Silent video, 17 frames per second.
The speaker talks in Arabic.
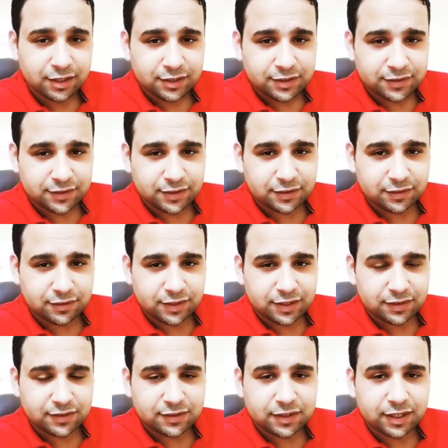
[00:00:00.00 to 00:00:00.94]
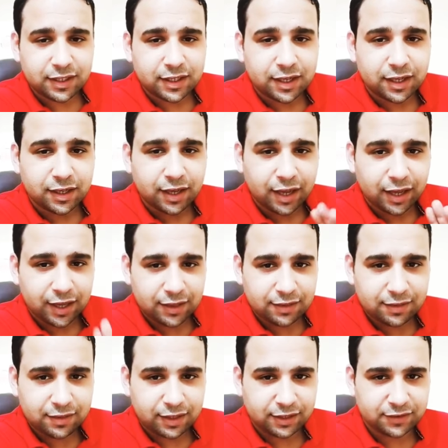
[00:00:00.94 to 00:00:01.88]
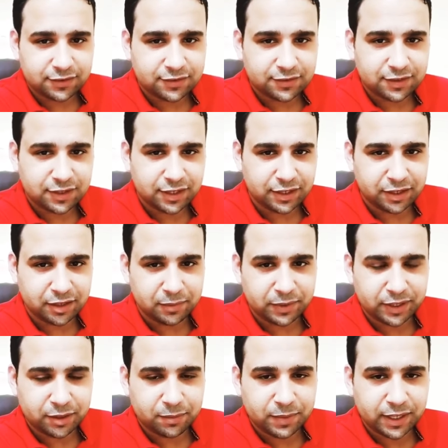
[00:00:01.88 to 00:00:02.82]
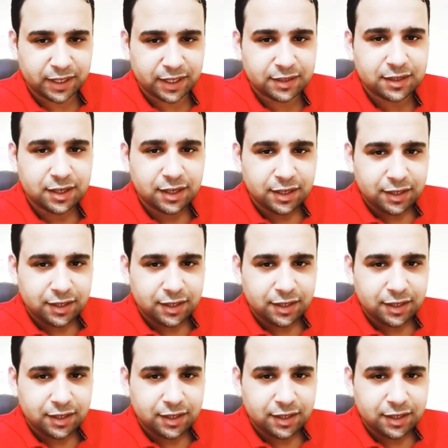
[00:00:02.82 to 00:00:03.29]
60 سنة حتى للسنجل من البنات